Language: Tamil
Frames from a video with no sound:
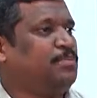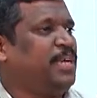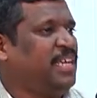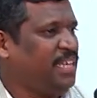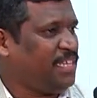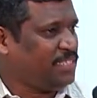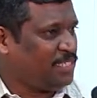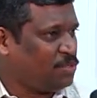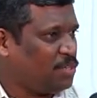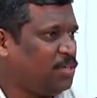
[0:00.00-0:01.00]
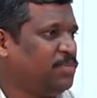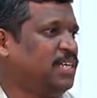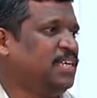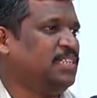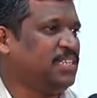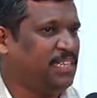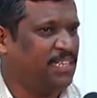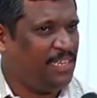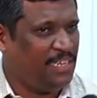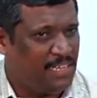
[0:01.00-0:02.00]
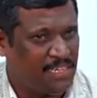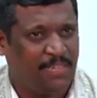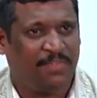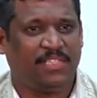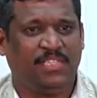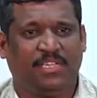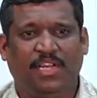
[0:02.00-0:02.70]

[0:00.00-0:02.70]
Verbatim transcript: பேங்க்ரியாஸ் ஏன் சுரக்க மாட்டேங்குது கிட்னியில் ஏன் கல்வது